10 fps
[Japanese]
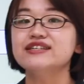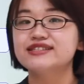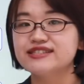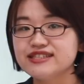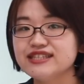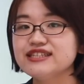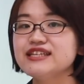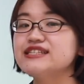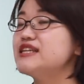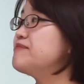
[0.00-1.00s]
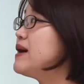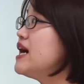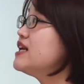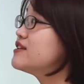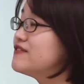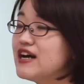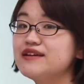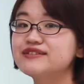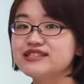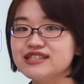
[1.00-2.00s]
は続いてですねパート
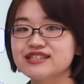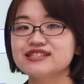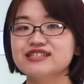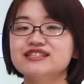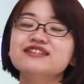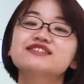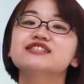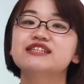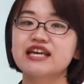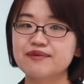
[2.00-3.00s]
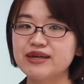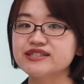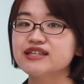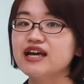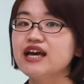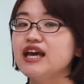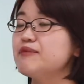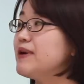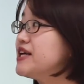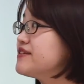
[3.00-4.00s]
56に移っていきます
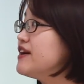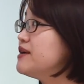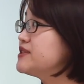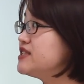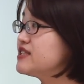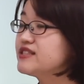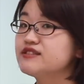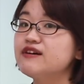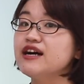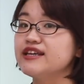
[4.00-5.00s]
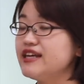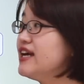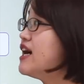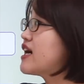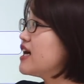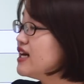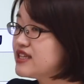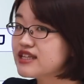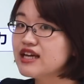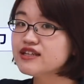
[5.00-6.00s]
えパート56はやや
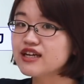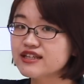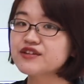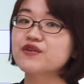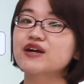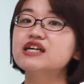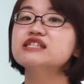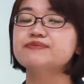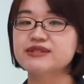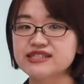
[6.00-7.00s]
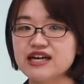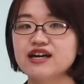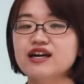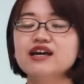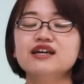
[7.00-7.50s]
簡単かなと感じました